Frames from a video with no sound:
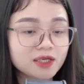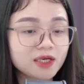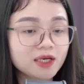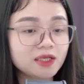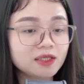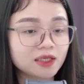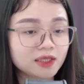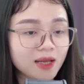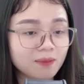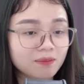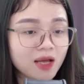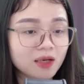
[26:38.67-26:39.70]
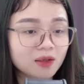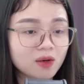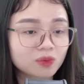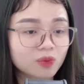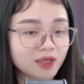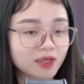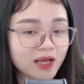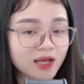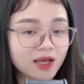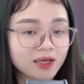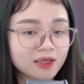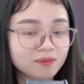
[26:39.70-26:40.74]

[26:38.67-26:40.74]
đến tình cảm ba con của cả hai